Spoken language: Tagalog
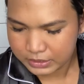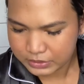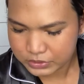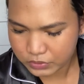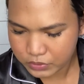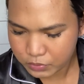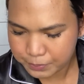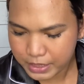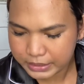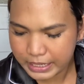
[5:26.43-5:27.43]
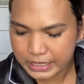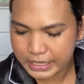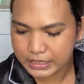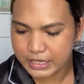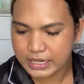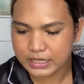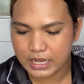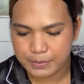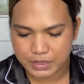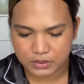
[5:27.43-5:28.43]
So, yung pangkilay na
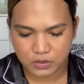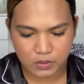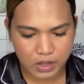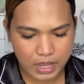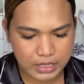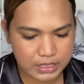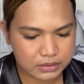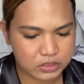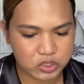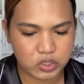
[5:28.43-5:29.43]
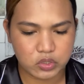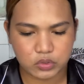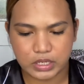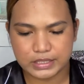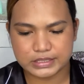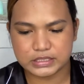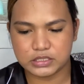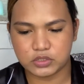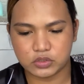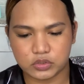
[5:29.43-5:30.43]
ginagamit ko ay itong
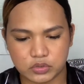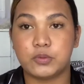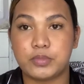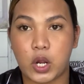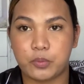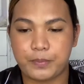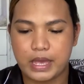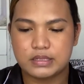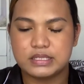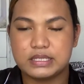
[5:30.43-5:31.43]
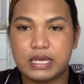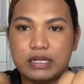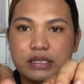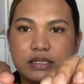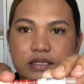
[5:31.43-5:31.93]
Nichido Brow Pencil.